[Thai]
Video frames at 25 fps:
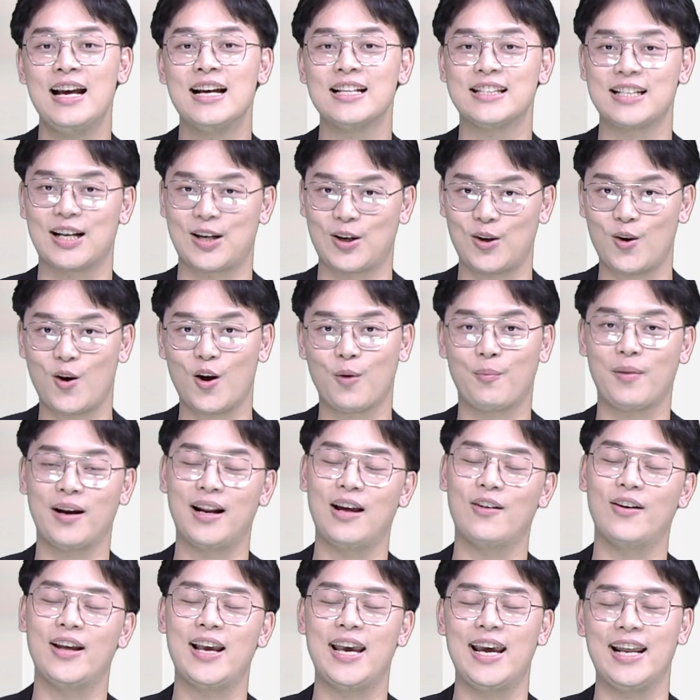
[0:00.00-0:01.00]
จะคลอดออกมาแล้ว
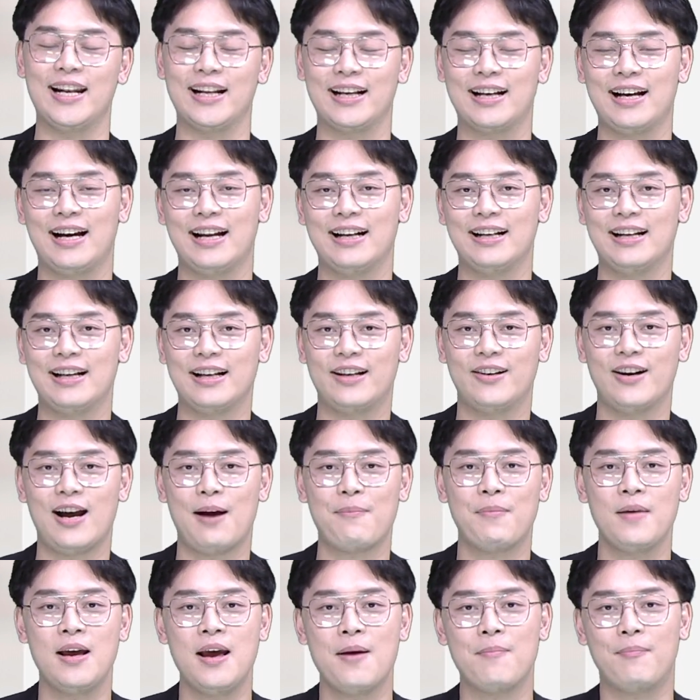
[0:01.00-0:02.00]
ได้เห็นกันนะครับ
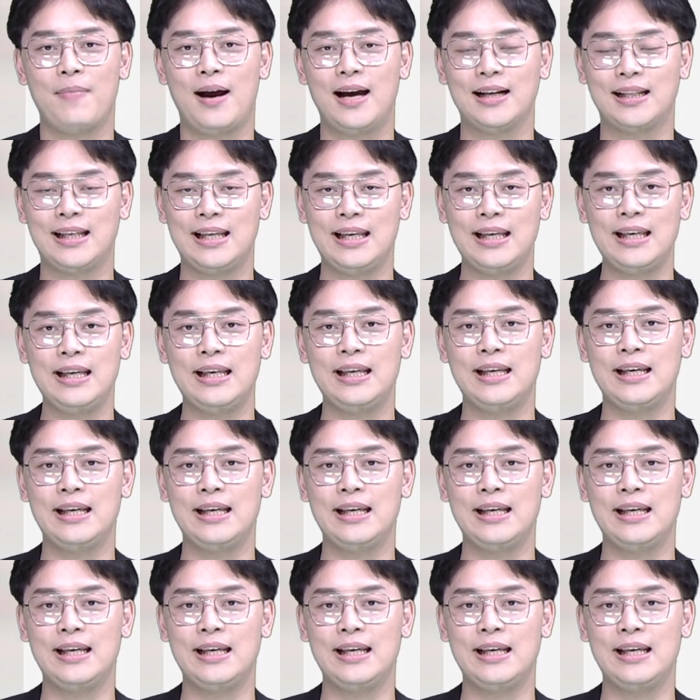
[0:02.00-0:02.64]
มาที่